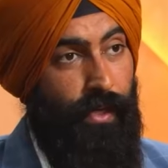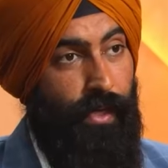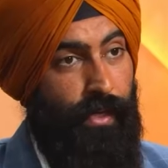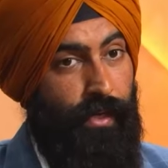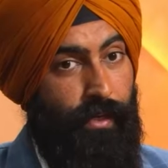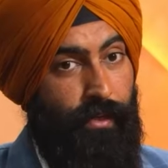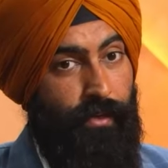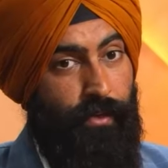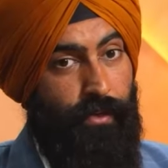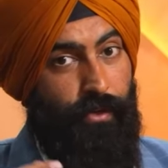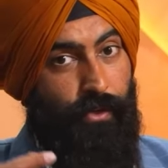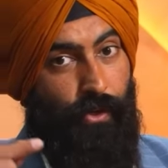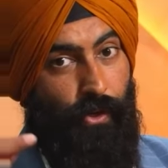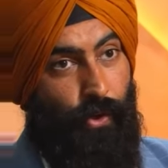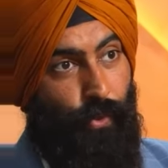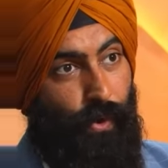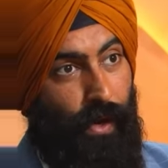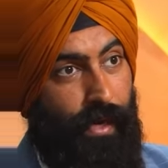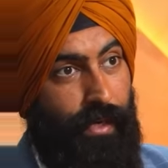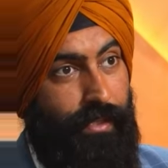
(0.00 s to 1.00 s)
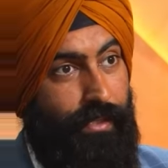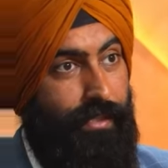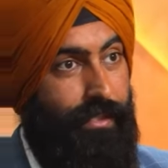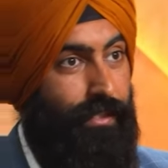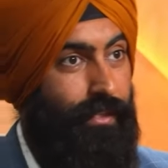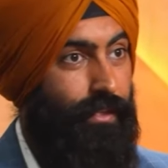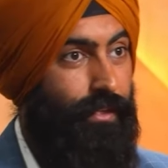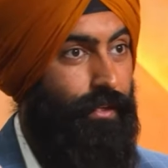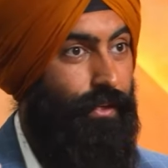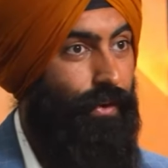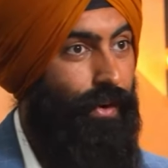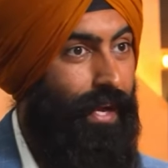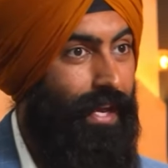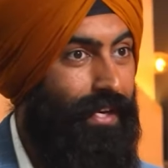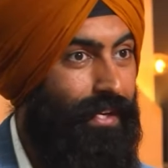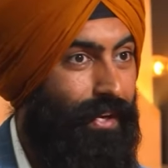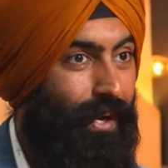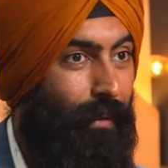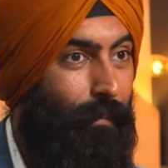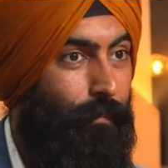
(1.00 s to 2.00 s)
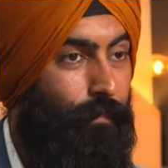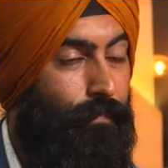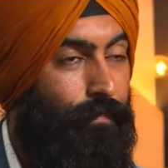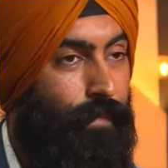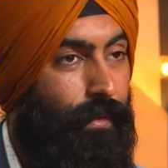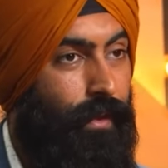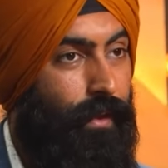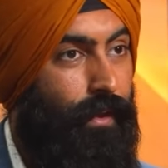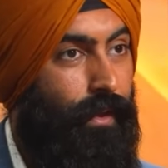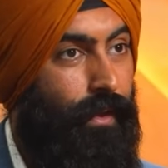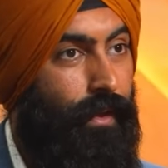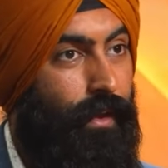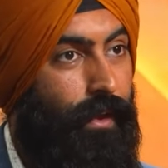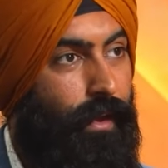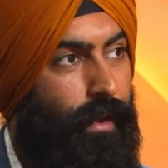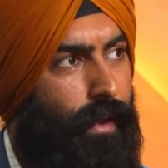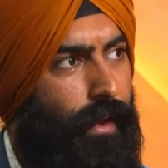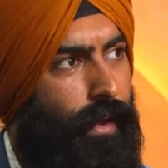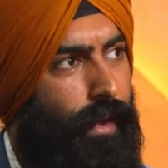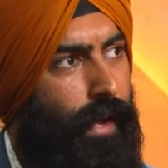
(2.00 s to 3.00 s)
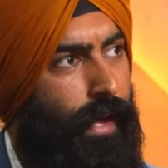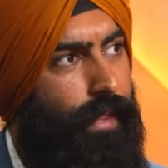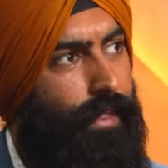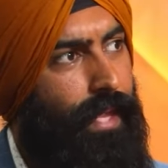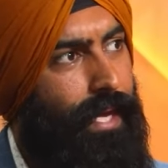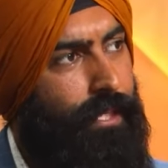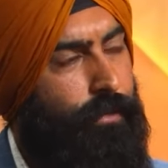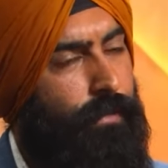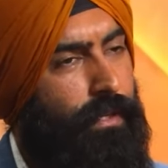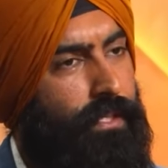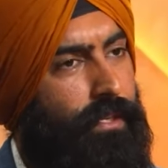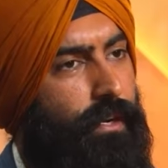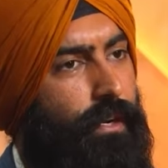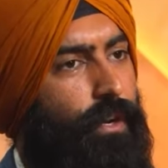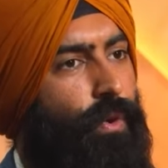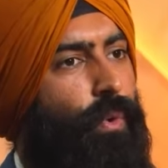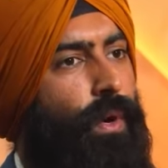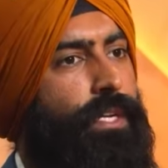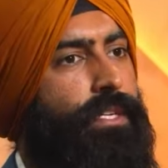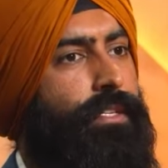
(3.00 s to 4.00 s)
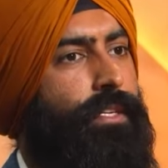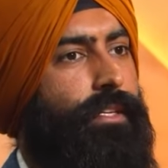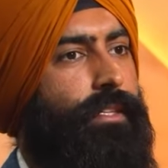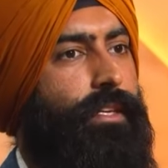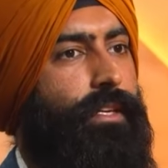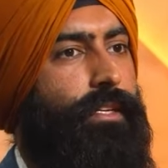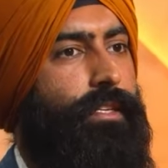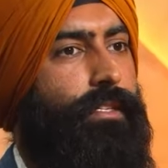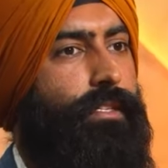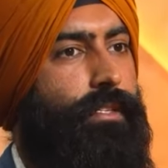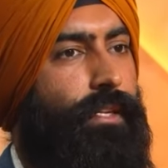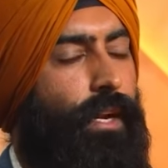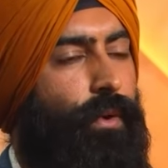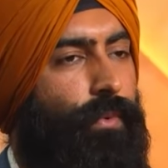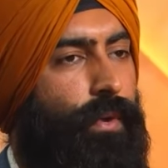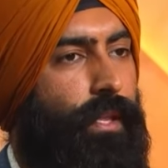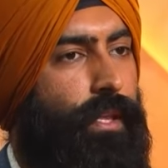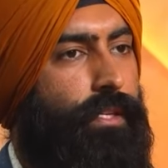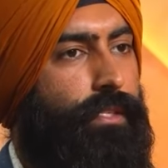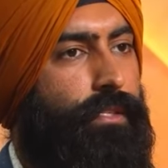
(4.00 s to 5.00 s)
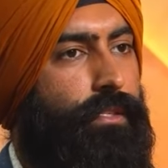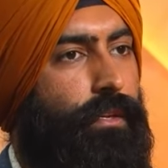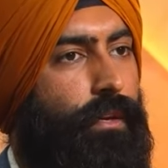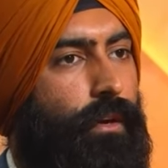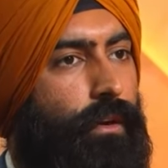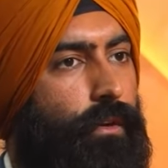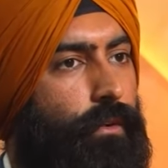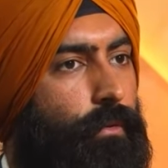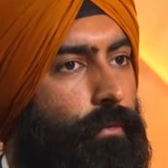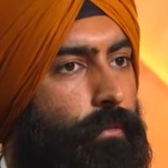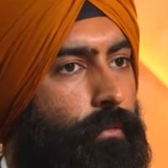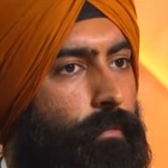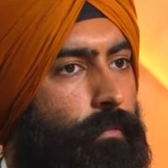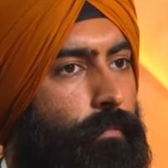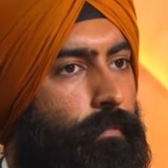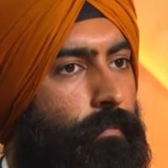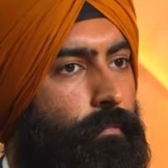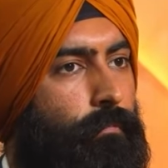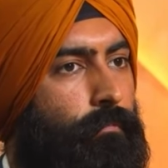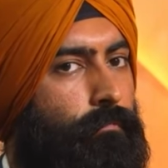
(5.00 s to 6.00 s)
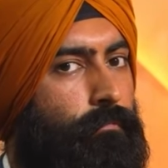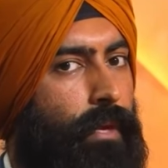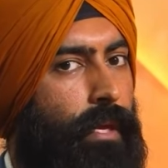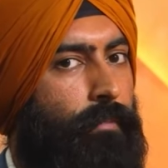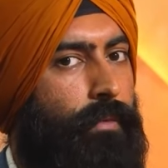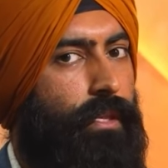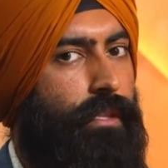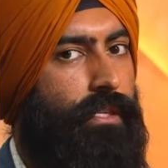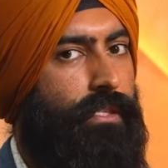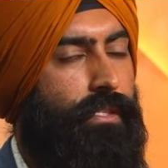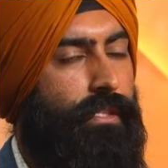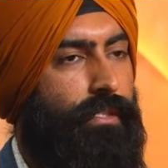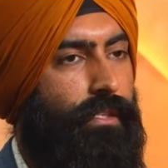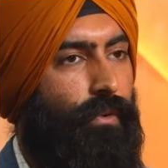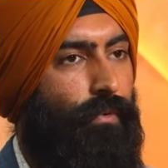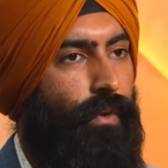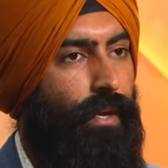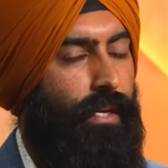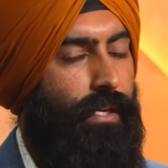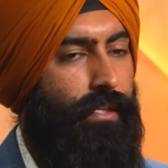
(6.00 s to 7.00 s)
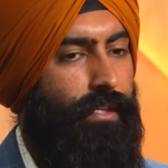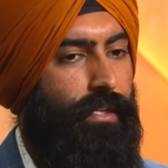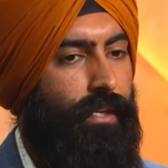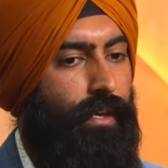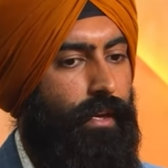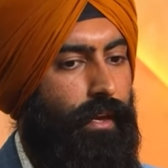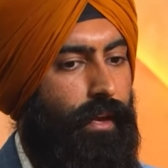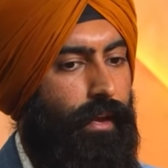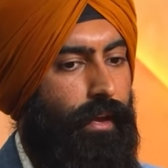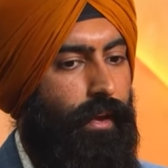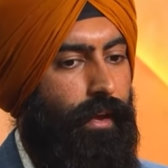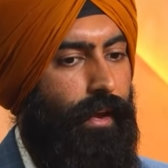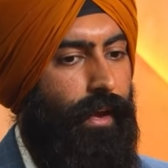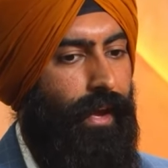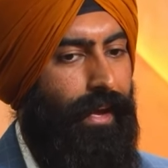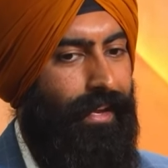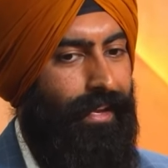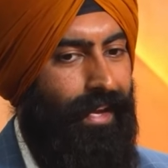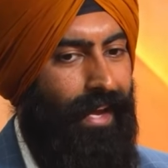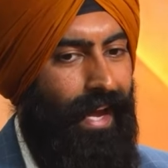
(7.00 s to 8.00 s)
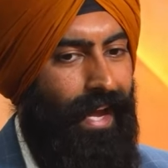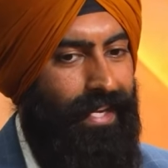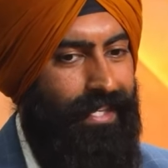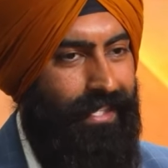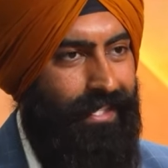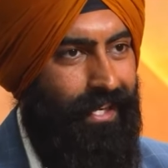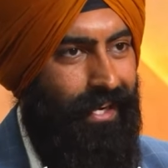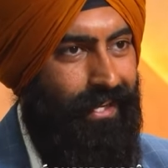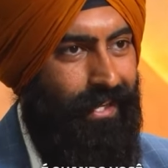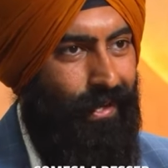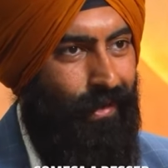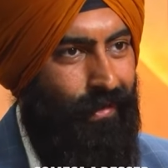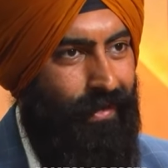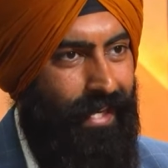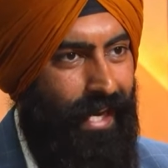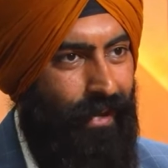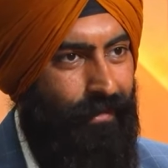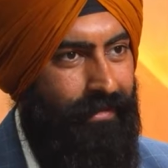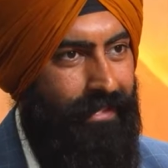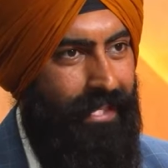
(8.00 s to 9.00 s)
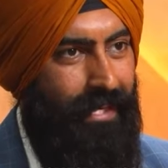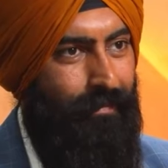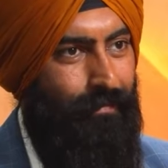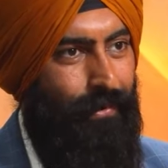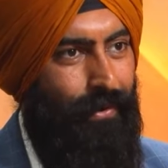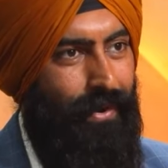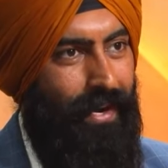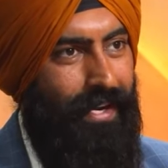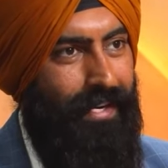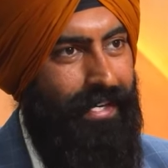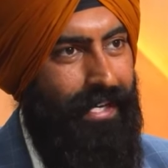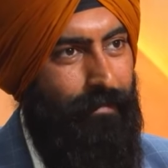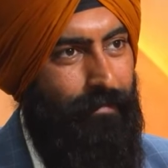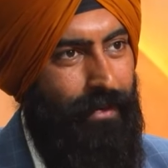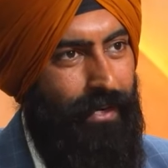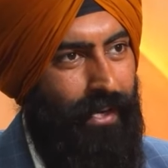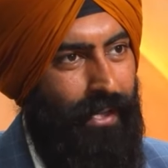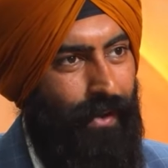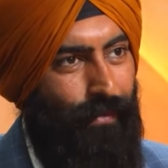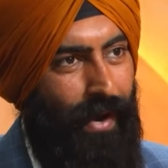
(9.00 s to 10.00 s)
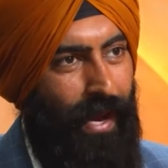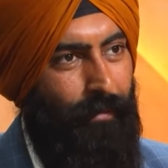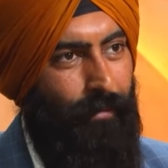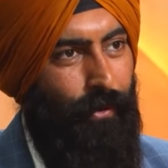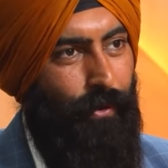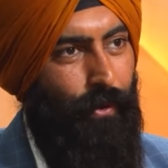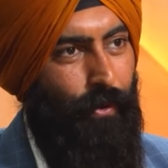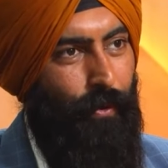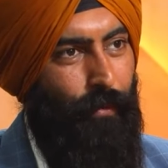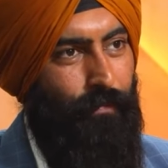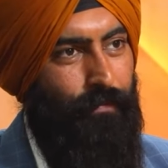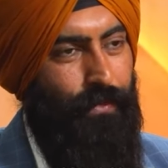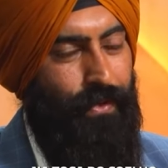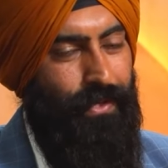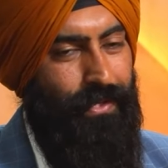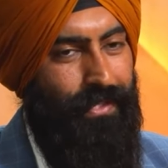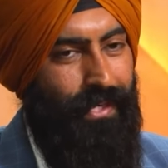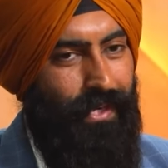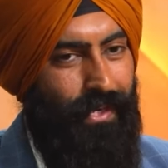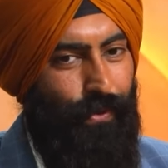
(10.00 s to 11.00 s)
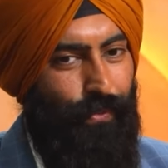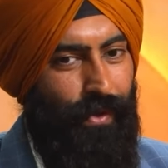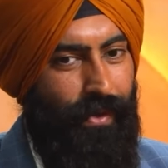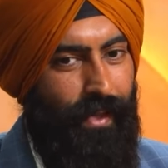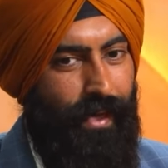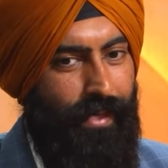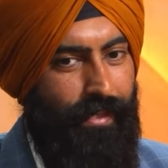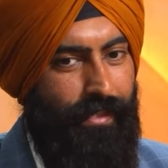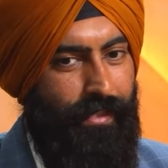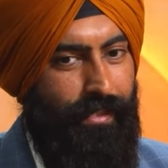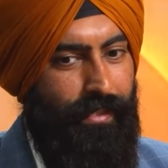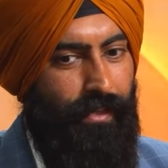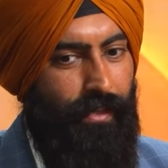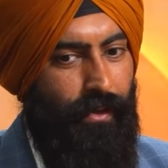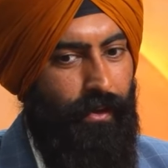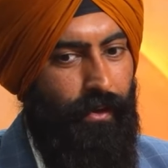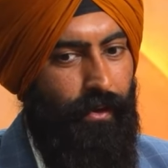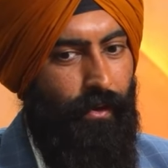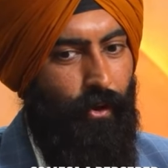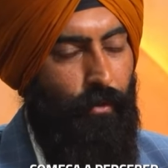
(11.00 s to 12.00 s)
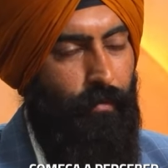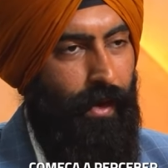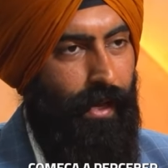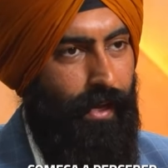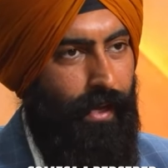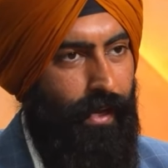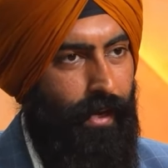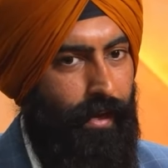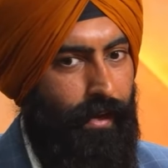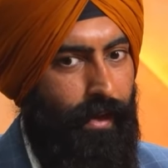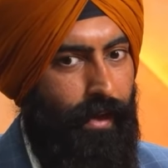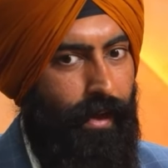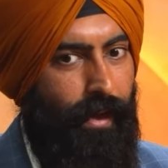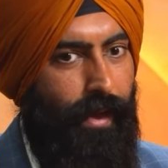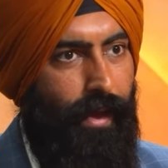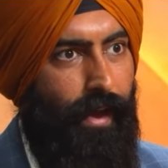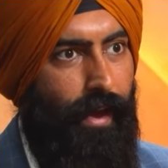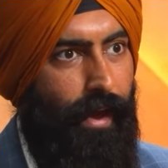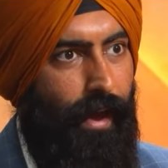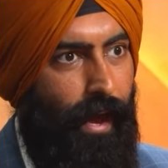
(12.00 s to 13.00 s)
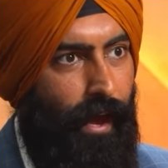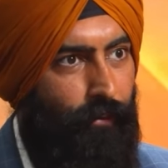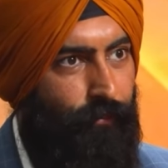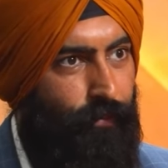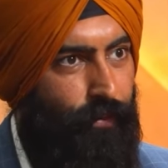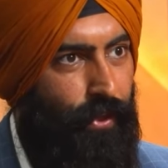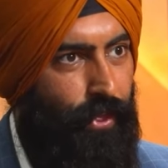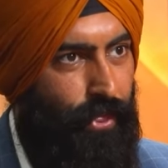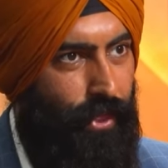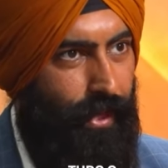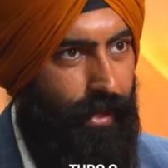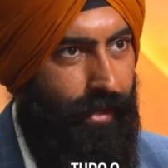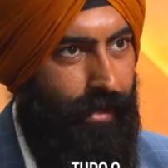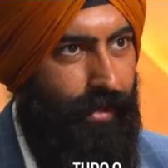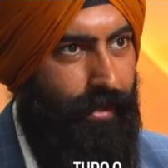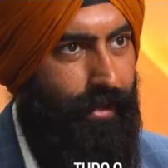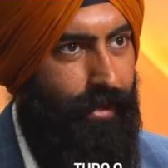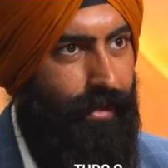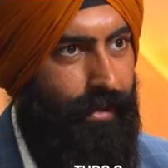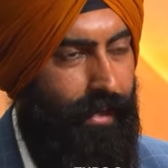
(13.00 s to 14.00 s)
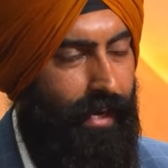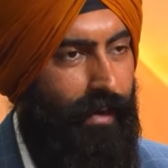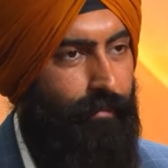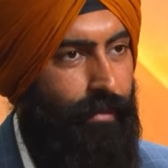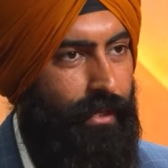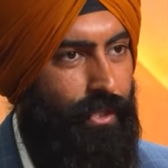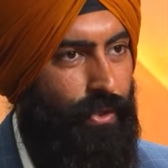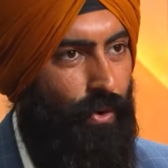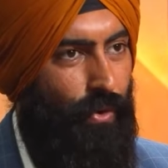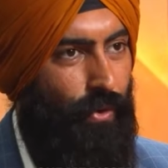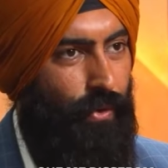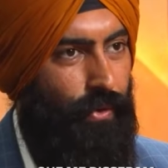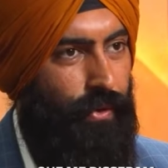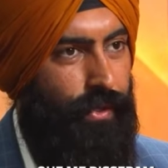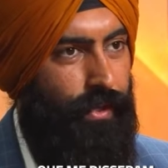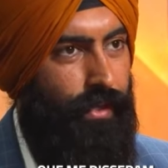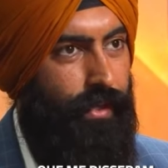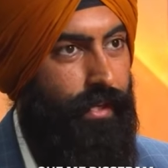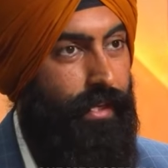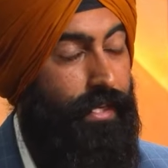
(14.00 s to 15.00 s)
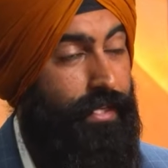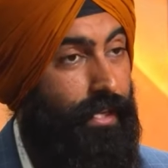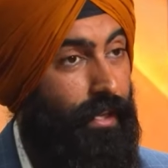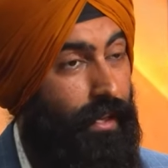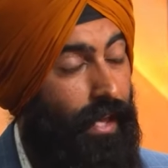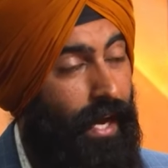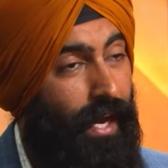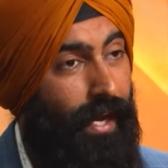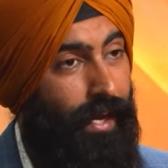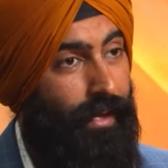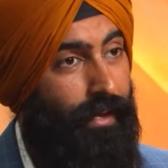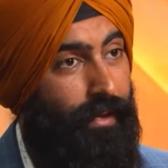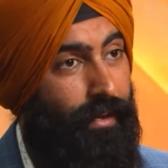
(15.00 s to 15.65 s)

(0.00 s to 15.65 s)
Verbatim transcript: que era diretamente correlacionado suas notas e sua renda. E foi aí que comecei a questionar as coisas e percebi: ah, talvez não seja isso. E quando você começa a descer cada vez mais na toca do coelho, começa a perceber: ah, meu Deus, tudo que me disseram é mentira.